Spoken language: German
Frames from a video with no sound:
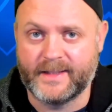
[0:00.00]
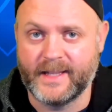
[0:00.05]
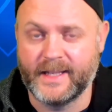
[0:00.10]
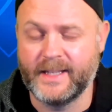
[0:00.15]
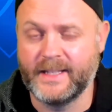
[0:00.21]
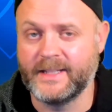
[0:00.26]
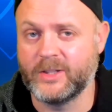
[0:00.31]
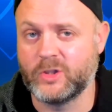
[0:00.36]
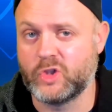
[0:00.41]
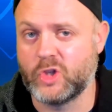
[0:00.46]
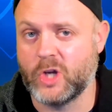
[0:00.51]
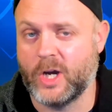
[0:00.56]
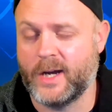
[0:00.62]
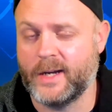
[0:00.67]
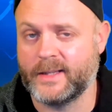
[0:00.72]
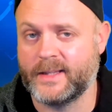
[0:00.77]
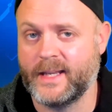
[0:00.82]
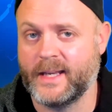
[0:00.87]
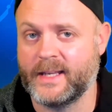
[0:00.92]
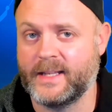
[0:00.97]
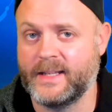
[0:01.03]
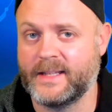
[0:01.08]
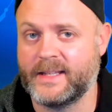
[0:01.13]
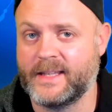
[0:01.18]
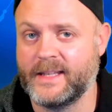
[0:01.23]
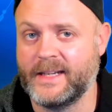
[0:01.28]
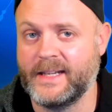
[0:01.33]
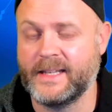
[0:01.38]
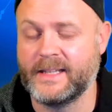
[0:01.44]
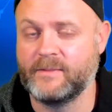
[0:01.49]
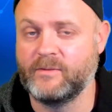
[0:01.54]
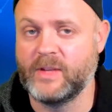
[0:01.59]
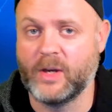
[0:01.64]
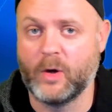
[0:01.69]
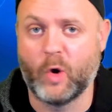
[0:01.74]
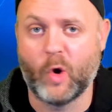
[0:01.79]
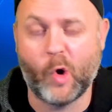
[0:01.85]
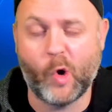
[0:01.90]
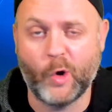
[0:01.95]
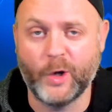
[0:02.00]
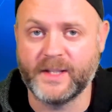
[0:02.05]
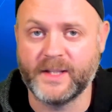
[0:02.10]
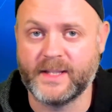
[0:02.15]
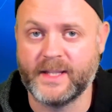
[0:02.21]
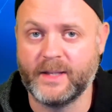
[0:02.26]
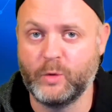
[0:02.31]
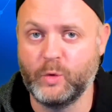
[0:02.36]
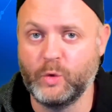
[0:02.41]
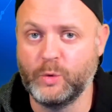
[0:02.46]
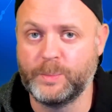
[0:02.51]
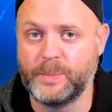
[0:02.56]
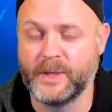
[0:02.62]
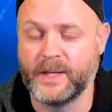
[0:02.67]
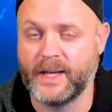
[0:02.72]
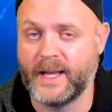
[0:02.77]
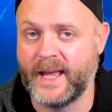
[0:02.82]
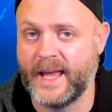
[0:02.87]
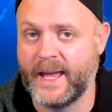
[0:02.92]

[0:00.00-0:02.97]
Denn in der Charttechnik reden wir heute über